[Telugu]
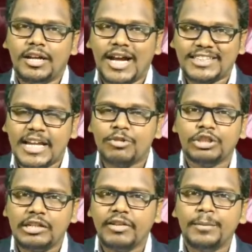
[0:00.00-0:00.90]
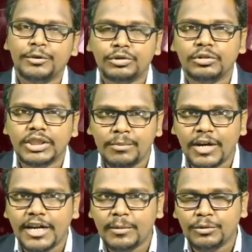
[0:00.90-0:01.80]
అత్రాకుతలం అయిపోతుంది
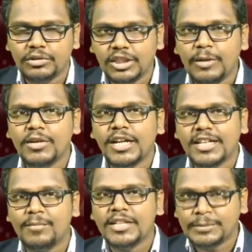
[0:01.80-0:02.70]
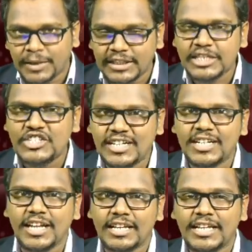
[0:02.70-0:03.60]
పాడైపోతుంది ఇమీడియట్గా మీరు స్పందించండి
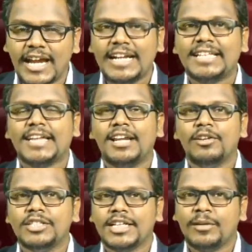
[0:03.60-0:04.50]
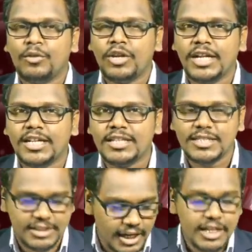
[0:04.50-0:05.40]
అని ఈ ఏడాది కాలంలో జగన్మోహన్ రెడ్డి గారు
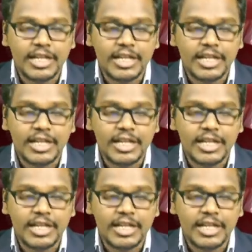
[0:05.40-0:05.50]
చేసిన